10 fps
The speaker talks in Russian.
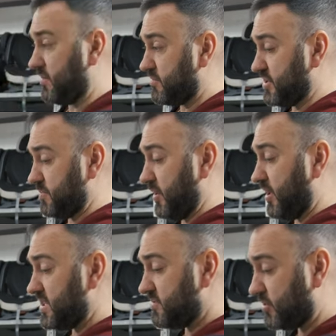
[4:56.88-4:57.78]
я сейчас
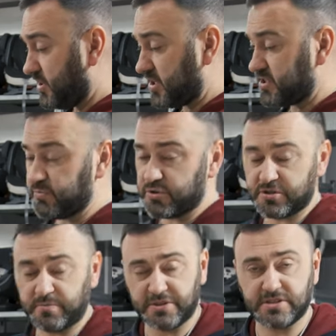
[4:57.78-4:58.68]
показываю, также
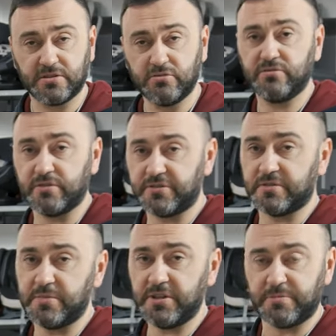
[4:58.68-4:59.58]
можно пристегнуть в
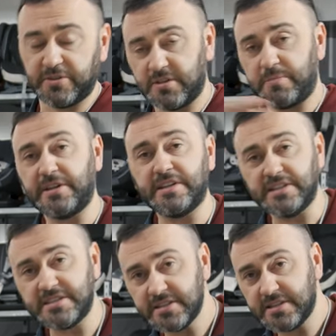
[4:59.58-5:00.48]
автомобиль, например, на
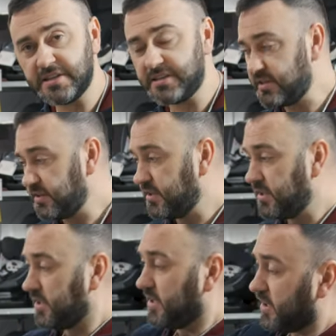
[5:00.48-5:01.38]
переднее сиденье.
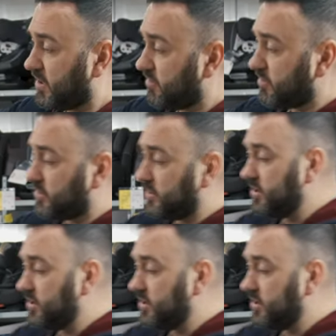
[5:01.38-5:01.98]
Вот.